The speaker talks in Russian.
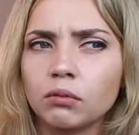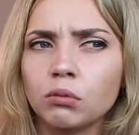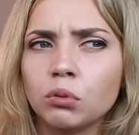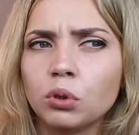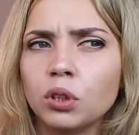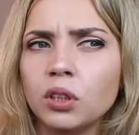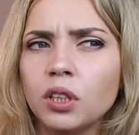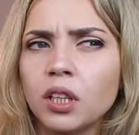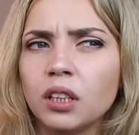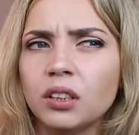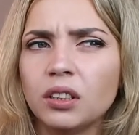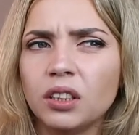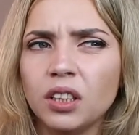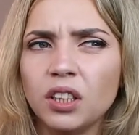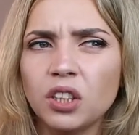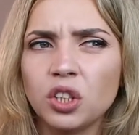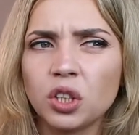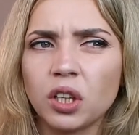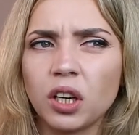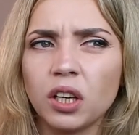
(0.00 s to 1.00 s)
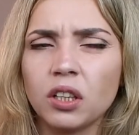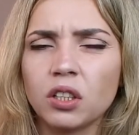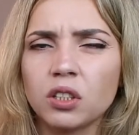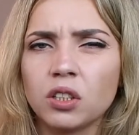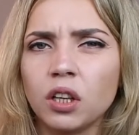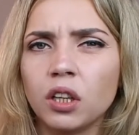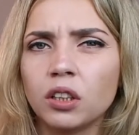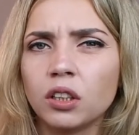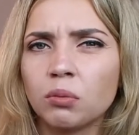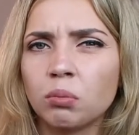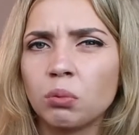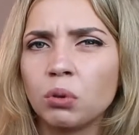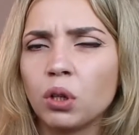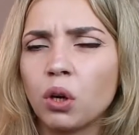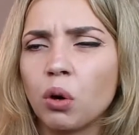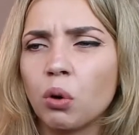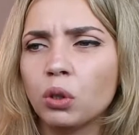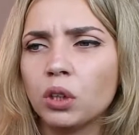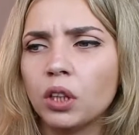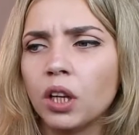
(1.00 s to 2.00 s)
ну это не отрыжка, я не знаю, это было
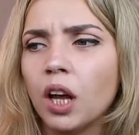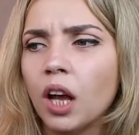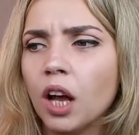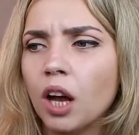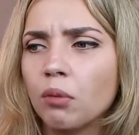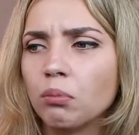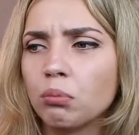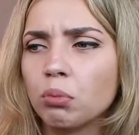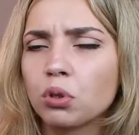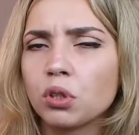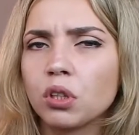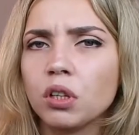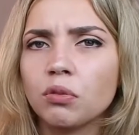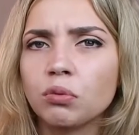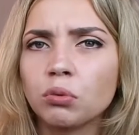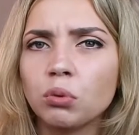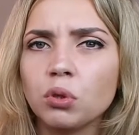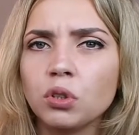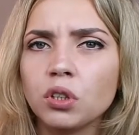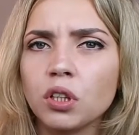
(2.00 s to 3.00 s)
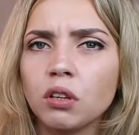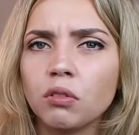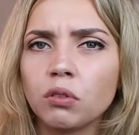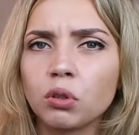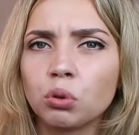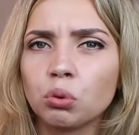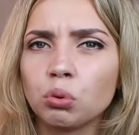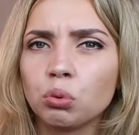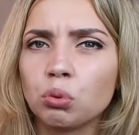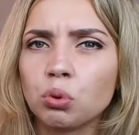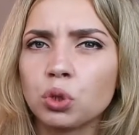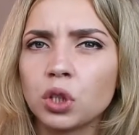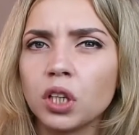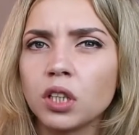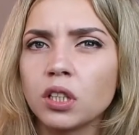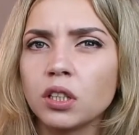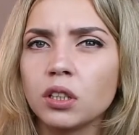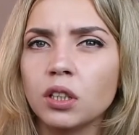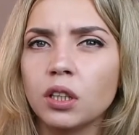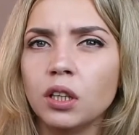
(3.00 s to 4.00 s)
какое-то послевкусие а во рту
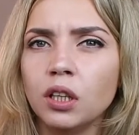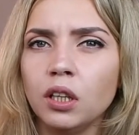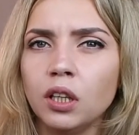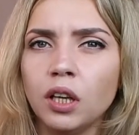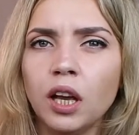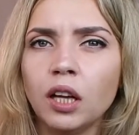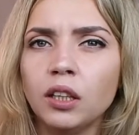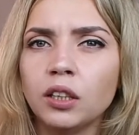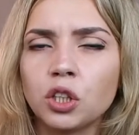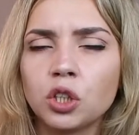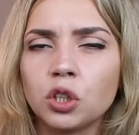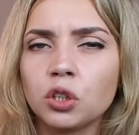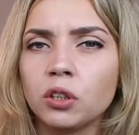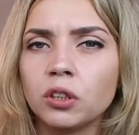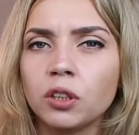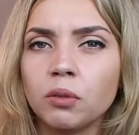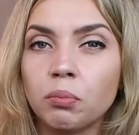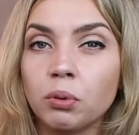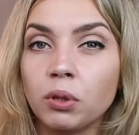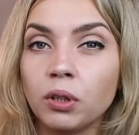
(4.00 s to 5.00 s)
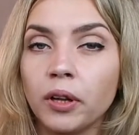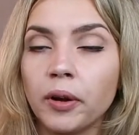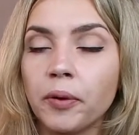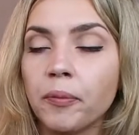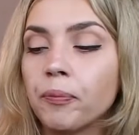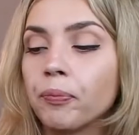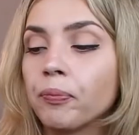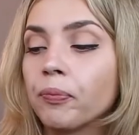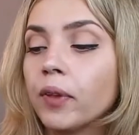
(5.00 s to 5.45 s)
ужасное, и я их даже не допила.